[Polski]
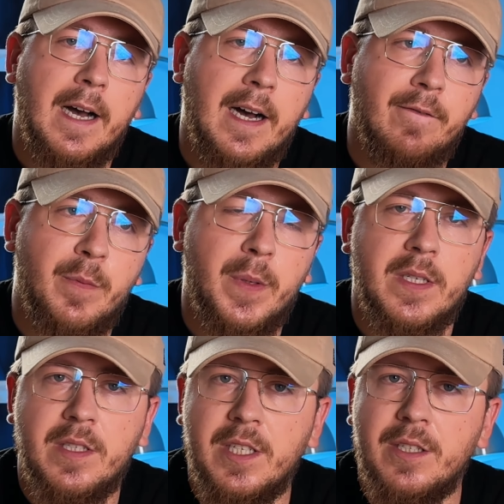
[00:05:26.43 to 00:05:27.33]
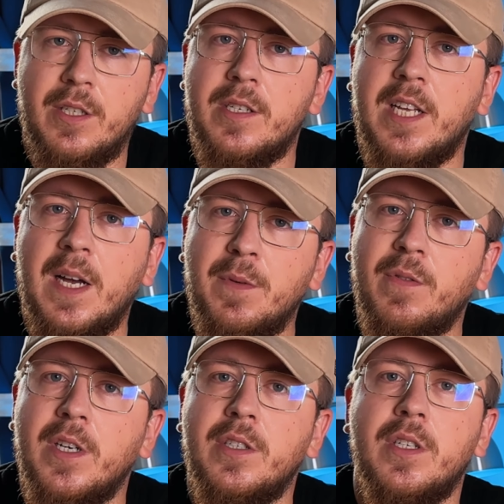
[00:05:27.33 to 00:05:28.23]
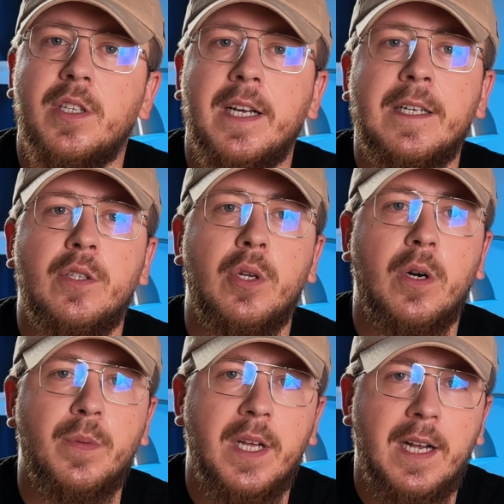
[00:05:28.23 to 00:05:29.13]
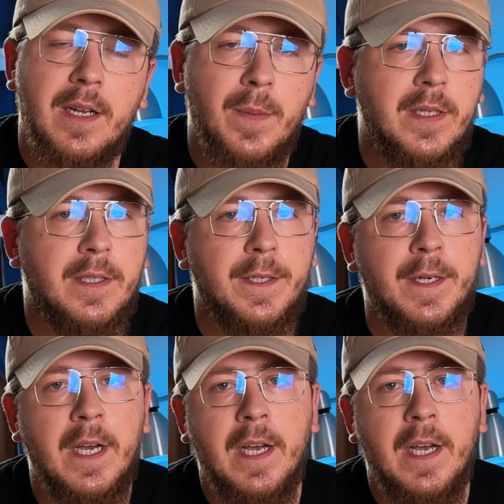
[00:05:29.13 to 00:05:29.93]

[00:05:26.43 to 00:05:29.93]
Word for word: A w IPSC czasami właśnie te drobne elementy